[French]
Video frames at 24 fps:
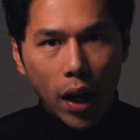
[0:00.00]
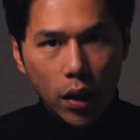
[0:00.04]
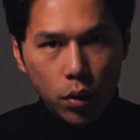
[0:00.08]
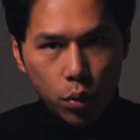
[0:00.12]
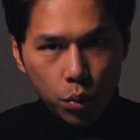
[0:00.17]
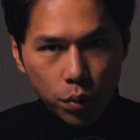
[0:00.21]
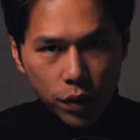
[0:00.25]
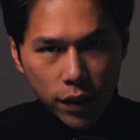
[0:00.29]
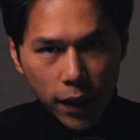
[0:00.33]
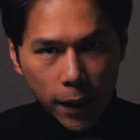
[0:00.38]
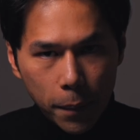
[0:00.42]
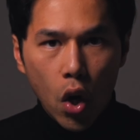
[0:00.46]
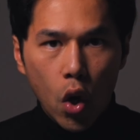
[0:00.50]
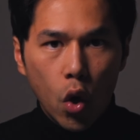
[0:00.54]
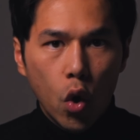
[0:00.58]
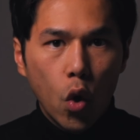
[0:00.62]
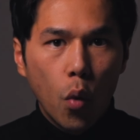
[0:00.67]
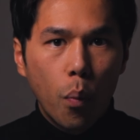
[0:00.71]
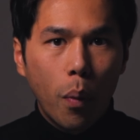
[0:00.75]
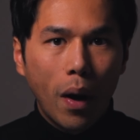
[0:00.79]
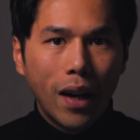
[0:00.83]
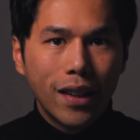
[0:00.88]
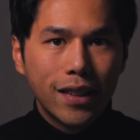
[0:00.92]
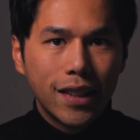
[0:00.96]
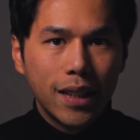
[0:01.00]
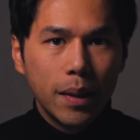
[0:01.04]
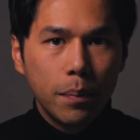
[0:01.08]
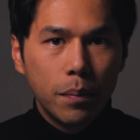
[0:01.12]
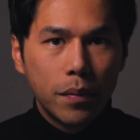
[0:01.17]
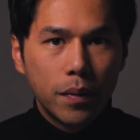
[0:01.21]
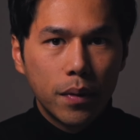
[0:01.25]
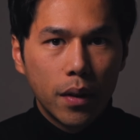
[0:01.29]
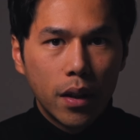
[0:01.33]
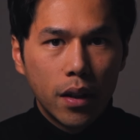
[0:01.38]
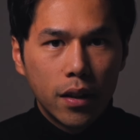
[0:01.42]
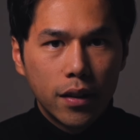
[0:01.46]
ajuster. Le
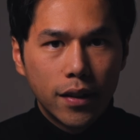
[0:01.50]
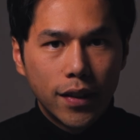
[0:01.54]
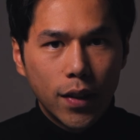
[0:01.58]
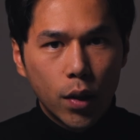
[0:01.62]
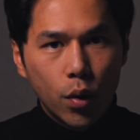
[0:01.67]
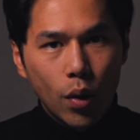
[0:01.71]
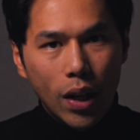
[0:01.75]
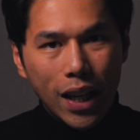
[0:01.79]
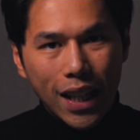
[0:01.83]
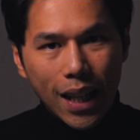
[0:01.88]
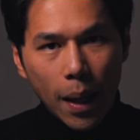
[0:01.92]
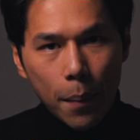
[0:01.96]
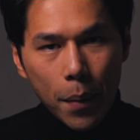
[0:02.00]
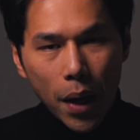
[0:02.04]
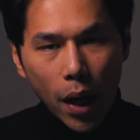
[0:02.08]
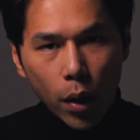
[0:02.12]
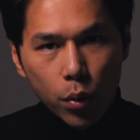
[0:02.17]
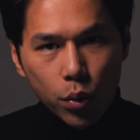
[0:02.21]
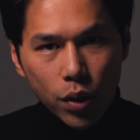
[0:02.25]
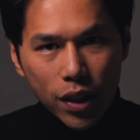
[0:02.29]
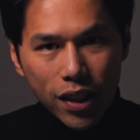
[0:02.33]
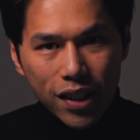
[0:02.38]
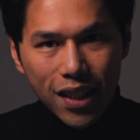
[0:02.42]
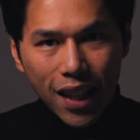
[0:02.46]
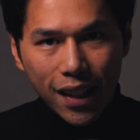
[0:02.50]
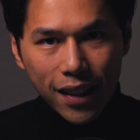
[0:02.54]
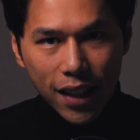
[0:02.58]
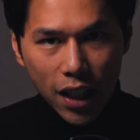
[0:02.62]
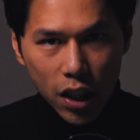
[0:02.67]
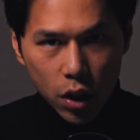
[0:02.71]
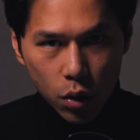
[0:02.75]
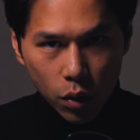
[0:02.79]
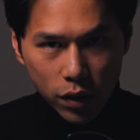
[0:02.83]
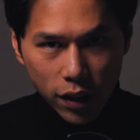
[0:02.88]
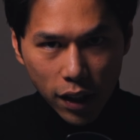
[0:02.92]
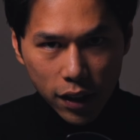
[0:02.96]
principe, c'est que la caméra utilise
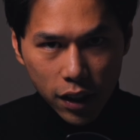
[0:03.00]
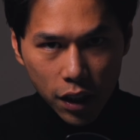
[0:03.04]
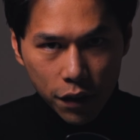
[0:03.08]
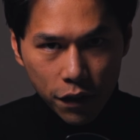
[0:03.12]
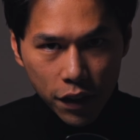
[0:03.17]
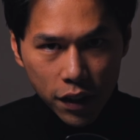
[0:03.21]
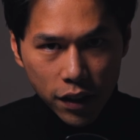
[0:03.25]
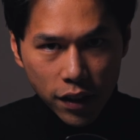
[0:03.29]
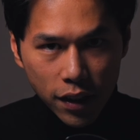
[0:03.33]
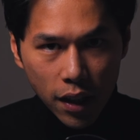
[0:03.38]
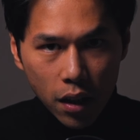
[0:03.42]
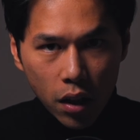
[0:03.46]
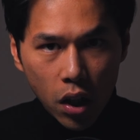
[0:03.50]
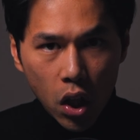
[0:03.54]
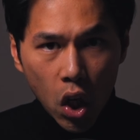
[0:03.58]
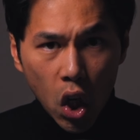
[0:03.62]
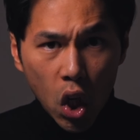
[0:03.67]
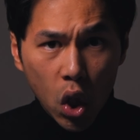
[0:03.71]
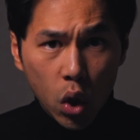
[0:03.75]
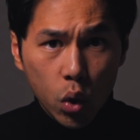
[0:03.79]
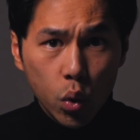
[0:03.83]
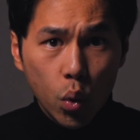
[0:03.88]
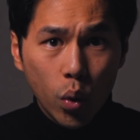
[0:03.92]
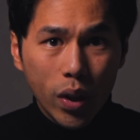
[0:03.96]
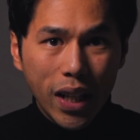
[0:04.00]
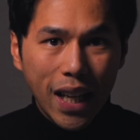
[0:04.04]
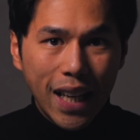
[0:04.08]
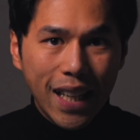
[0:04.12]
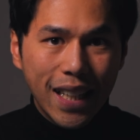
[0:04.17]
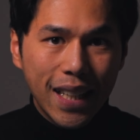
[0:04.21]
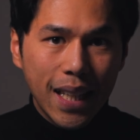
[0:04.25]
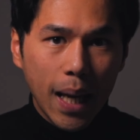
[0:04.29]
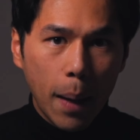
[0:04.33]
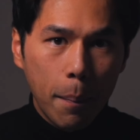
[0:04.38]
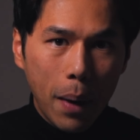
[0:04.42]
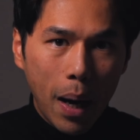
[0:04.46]
l'intelligence artificielle, donc elle
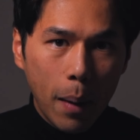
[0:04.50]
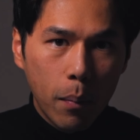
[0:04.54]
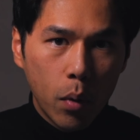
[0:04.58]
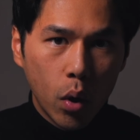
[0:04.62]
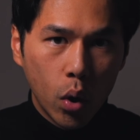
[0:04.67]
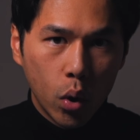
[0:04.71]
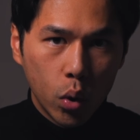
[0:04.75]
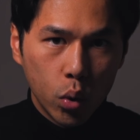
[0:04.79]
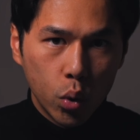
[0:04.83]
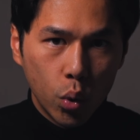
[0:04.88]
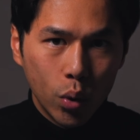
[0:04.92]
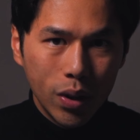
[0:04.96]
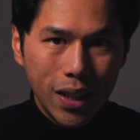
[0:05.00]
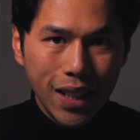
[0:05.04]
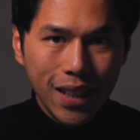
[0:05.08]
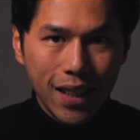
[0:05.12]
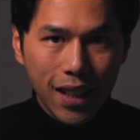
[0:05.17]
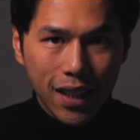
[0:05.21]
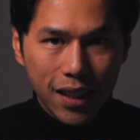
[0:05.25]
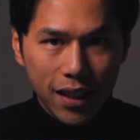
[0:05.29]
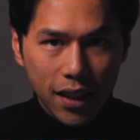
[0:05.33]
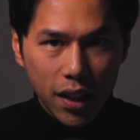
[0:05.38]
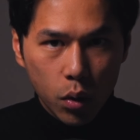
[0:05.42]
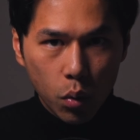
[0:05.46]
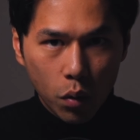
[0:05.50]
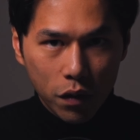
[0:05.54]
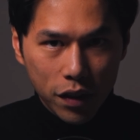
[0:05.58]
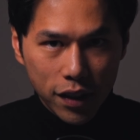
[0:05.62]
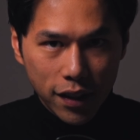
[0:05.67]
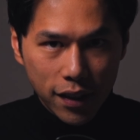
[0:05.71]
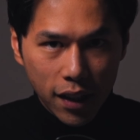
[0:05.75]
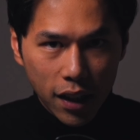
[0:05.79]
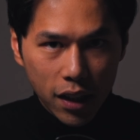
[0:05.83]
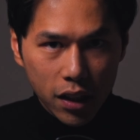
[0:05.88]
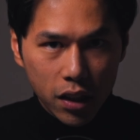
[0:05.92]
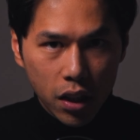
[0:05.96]
est capable de détecter ton
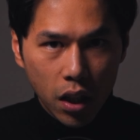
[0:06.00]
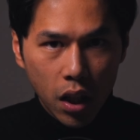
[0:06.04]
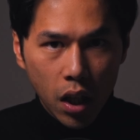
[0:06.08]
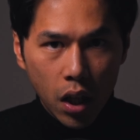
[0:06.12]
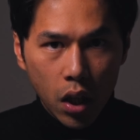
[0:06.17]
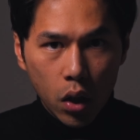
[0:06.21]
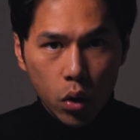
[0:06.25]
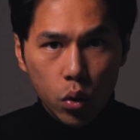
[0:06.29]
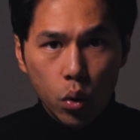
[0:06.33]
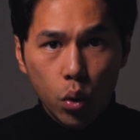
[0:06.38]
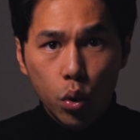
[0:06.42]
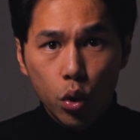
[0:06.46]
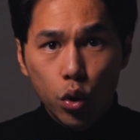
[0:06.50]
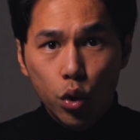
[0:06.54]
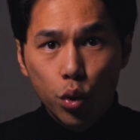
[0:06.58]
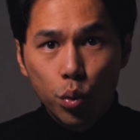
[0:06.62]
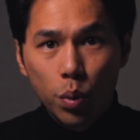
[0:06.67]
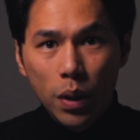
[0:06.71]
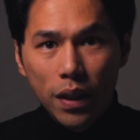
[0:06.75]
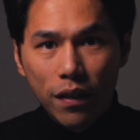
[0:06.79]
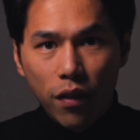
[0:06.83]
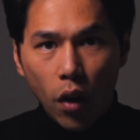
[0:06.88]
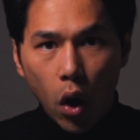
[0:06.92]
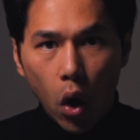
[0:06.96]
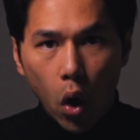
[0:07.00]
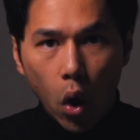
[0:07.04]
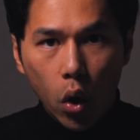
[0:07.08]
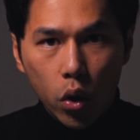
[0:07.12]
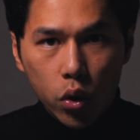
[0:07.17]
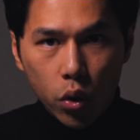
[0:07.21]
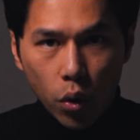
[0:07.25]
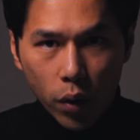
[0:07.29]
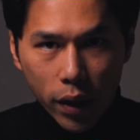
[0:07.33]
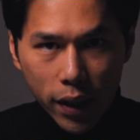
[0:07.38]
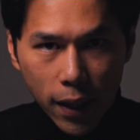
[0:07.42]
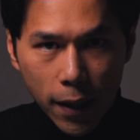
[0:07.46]
visage, de te suivre en
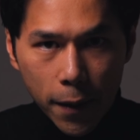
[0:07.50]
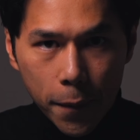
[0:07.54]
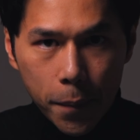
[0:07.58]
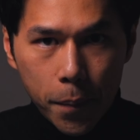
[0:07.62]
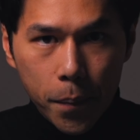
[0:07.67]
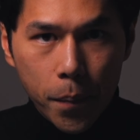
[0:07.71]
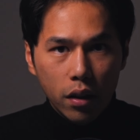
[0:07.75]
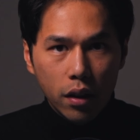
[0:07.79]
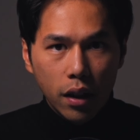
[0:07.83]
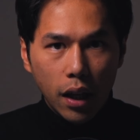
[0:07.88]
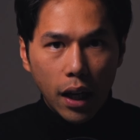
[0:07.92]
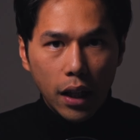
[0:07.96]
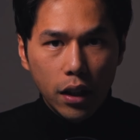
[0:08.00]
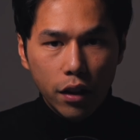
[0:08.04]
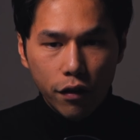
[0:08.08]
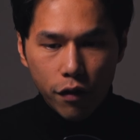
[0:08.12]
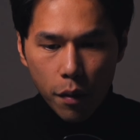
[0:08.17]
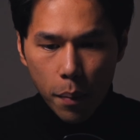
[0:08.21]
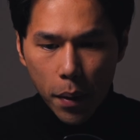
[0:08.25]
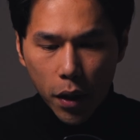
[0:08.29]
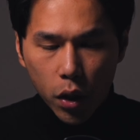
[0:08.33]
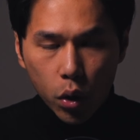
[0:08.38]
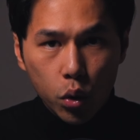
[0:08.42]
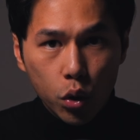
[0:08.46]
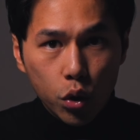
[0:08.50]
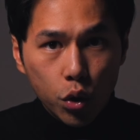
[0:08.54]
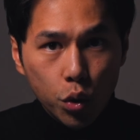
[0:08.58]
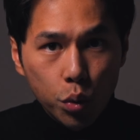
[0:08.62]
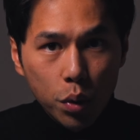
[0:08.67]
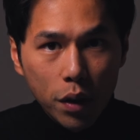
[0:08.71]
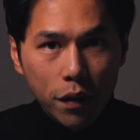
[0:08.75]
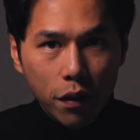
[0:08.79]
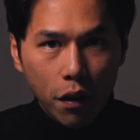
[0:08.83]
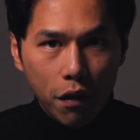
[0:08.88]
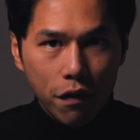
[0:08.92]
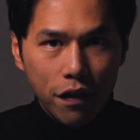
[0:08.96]
temps réel. Elle ne fait pas que te
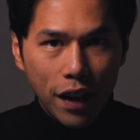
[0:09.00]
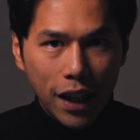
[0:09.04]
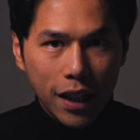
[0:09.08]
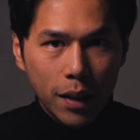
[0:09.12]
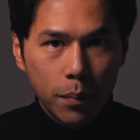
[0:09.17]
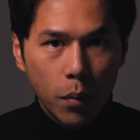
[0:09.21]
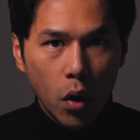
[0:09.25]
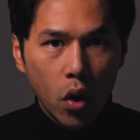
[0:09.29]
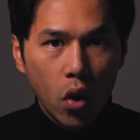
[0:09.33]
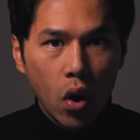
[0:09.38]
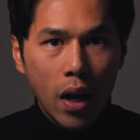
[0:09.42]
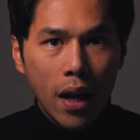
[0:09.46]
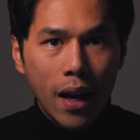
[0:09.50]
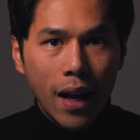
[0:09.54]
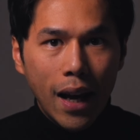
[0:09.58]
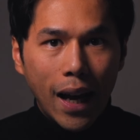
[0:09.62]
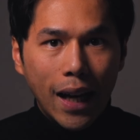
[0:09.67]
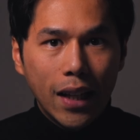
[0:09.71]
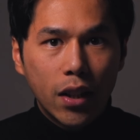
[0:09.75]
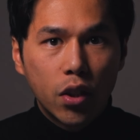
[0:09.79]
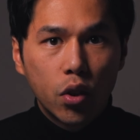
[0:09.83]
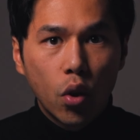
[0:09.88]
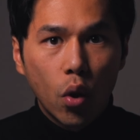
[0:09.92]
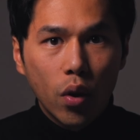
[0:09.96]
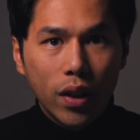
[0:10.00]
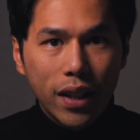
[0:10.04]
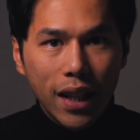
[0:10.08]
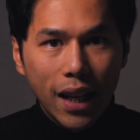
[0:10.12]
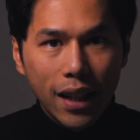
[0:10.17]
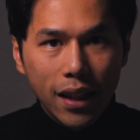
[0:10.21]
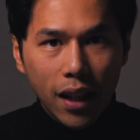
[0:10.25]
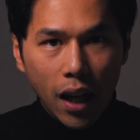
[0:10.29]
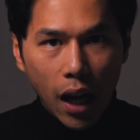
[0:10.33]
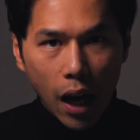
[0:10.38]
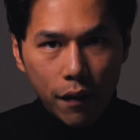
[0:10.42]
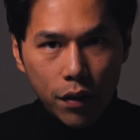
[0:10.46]
suivre vaguement, elle
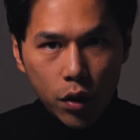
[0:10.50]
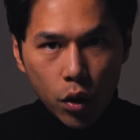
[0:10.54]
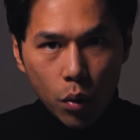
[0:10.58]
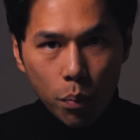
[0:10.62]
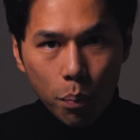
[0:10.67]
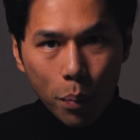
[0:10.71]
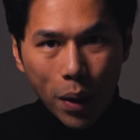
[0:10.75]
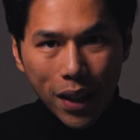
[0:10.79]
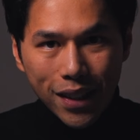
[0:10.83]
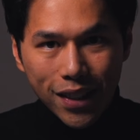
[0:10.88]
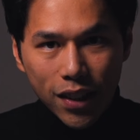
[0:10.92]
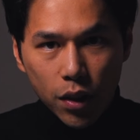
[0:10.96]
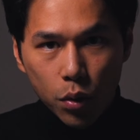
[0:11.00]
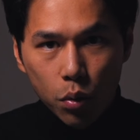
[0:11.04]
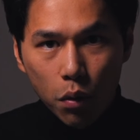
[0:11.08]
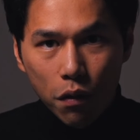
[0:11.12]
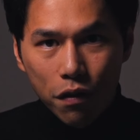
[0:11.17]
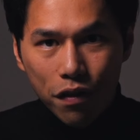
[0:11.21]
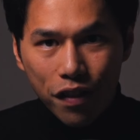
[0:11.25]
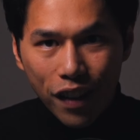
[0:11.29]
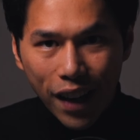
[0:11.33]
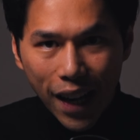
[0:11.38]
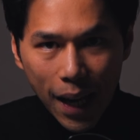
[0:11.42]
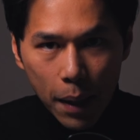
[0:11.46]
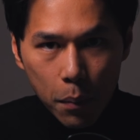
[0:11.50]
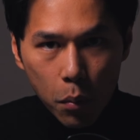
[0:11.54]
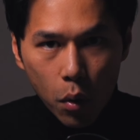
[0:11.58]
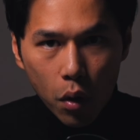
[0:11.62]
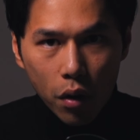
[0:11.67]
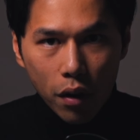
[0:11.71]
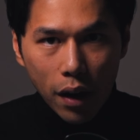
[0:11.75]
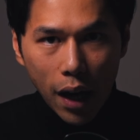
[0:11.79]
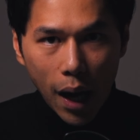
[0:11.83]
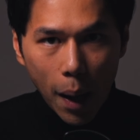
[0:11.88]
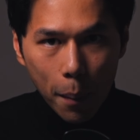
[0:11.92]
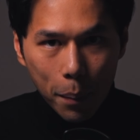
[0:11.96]
t'encadre avec une précision
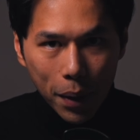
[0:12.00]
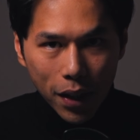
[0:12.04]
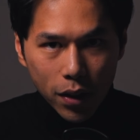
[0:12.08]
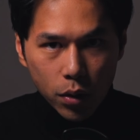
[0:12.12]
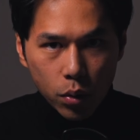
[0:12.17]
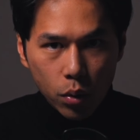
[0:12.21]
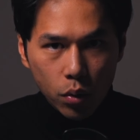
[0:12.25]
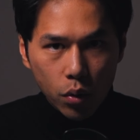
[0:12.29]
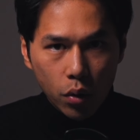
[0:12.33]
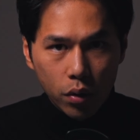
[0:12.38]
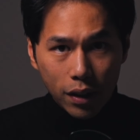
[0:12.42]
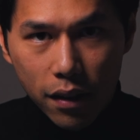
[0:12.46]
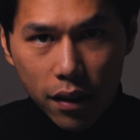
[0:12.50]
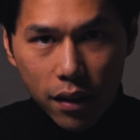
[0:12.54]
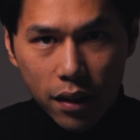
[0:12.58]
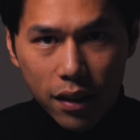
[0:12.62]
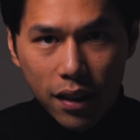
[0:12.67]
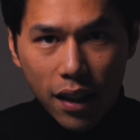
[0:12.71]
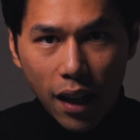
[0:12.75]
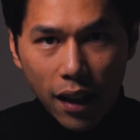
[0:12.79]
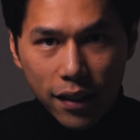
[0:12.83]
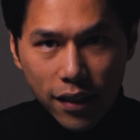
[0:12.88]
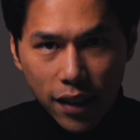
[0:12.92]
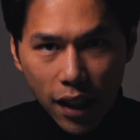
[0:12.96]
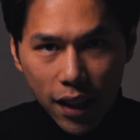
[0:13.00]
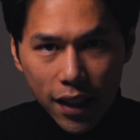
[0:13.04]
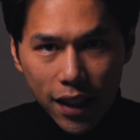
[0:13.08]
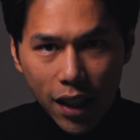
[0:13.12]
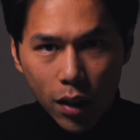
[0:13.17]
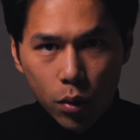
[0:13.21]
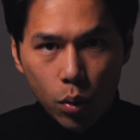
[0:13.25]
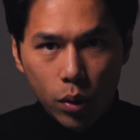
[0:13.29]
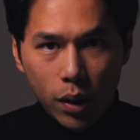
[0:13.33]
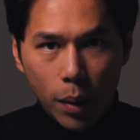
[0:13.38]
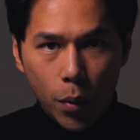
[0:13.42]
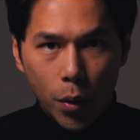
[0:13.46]
vraiment impressionnante, grâce à
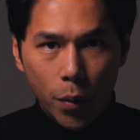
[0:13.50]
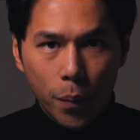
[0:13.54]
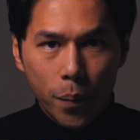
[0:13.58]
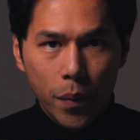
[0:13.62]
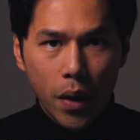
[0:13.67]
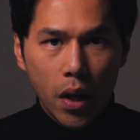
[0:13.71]
l'IA notamment.